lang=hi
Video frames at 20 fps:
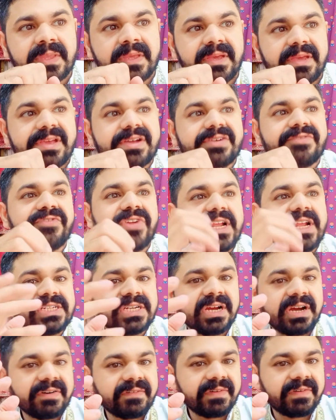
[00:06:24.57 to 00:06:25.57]
एक फ्रेश
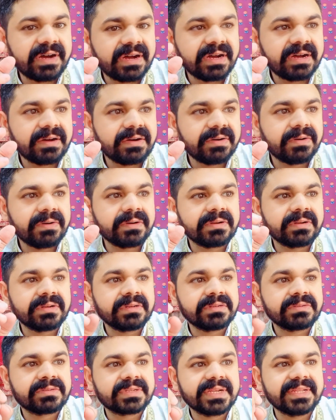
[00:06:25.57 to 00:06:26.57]
हवा और
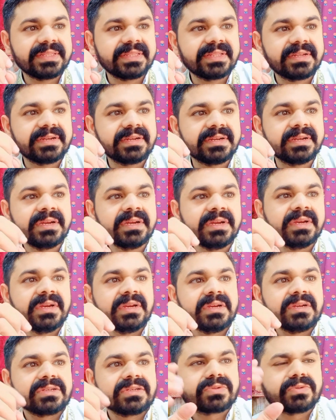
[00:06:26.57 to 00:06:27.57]
उसके अंदर
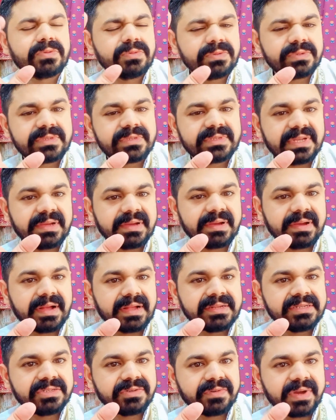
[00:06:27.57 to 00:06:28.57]
सुकून से
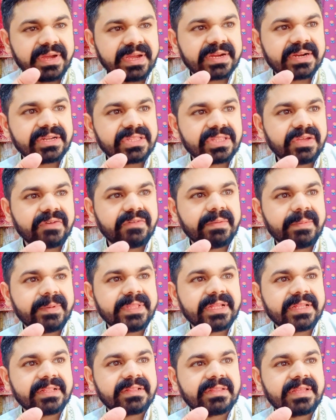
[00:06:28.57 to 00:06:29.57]
इंजॉय करते हुए
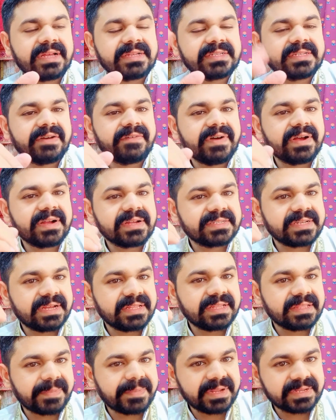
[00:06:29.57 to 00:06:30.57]
बंदा ताज़ा हवा के साथ
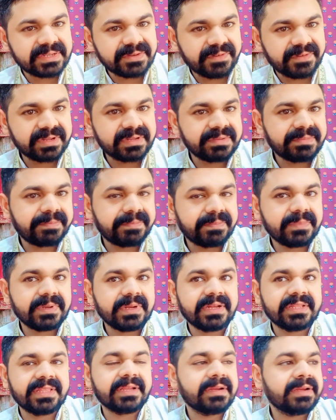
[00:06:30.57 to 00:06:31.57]
अपना
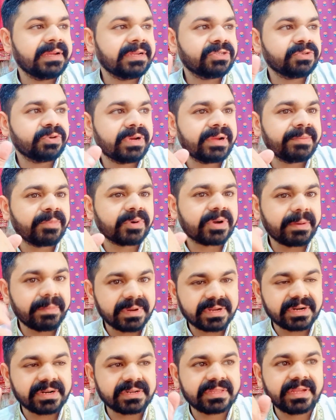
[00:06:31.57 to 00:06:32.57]
सफ़र जो है मुकम्मल
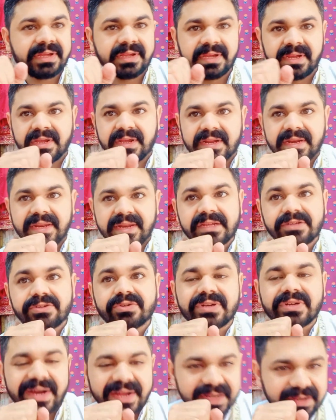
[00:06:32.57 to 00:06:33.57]
करता है लेकिन जो
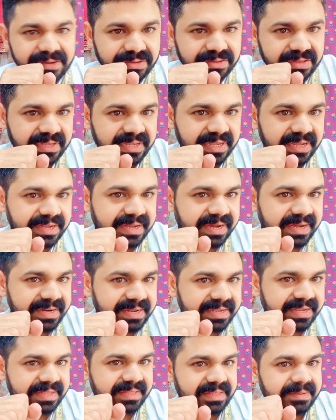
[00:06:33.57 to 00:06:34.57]
गाड़ी होती है गाड़ी
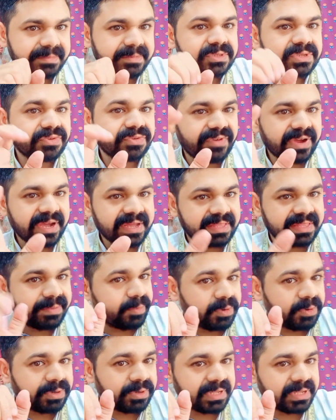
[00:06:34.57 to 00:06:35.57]
के अंदर भी उसके फ़ायदे
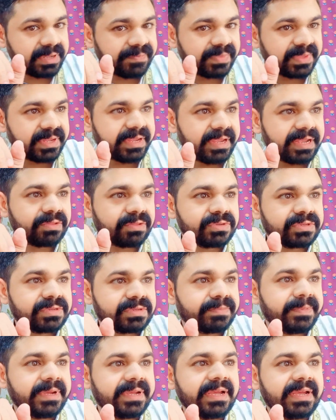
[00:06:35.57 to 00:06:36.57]
बहुत हैं
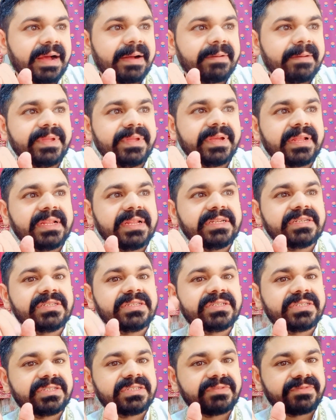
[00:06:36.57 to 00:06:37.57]
उसमें आप देख लें
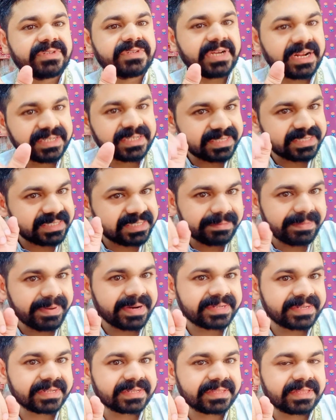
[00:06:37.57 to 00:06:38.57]
चार चार जी बैठ
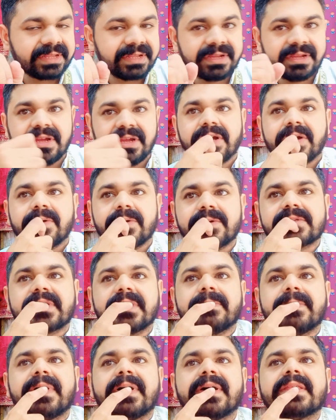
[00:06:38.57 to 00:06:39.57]
सकते हैं उसके
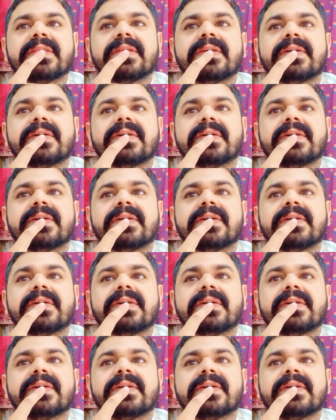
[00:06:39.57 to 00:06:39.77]
बाद